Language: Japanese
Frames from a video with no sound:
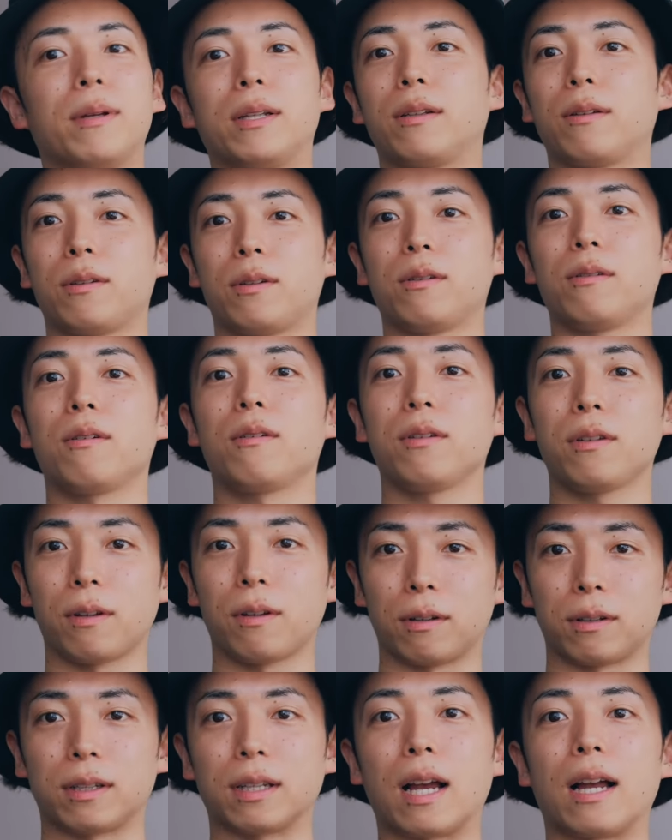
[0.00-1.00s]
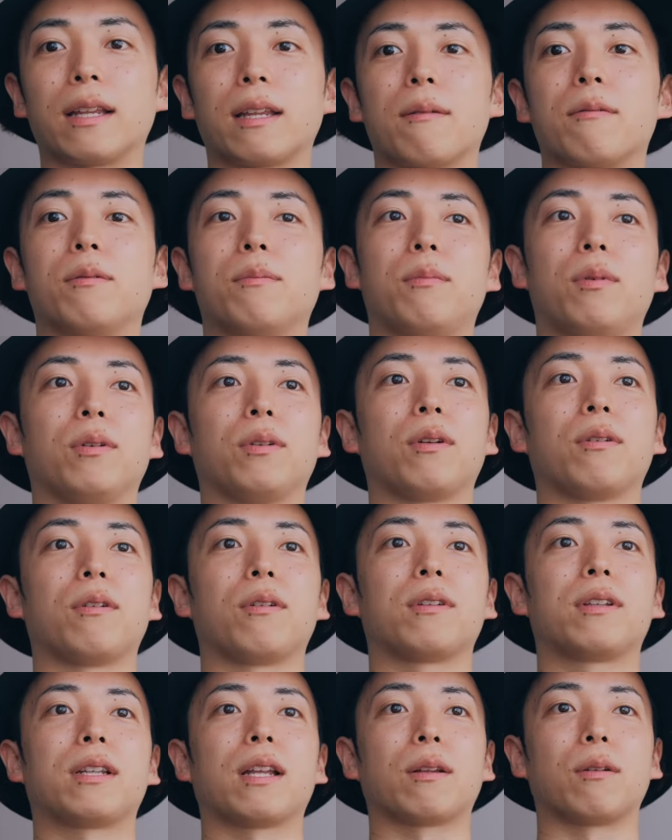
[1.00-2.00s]
ベスト16の様子が多分冒頭
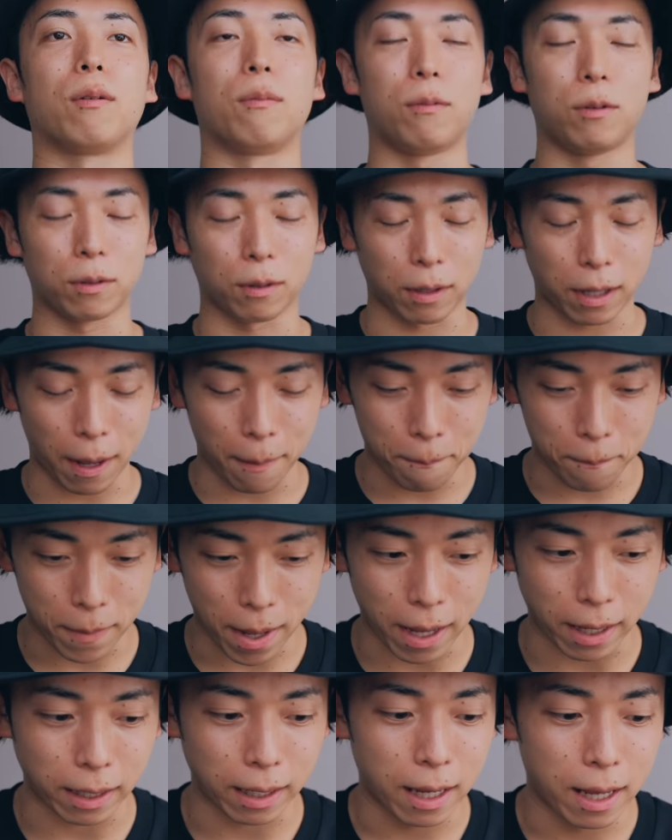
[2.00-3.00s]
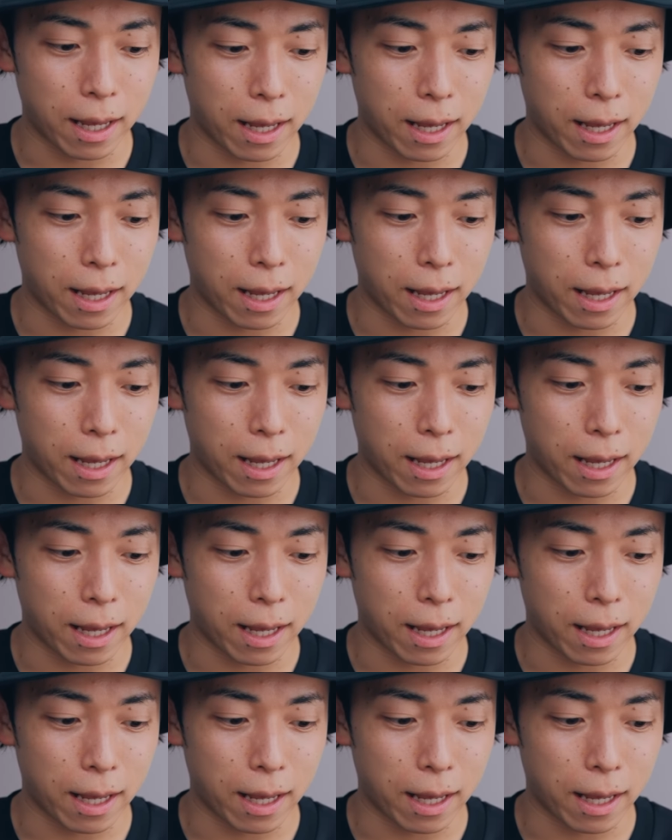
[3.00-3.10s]
載ってたと思うので、はい。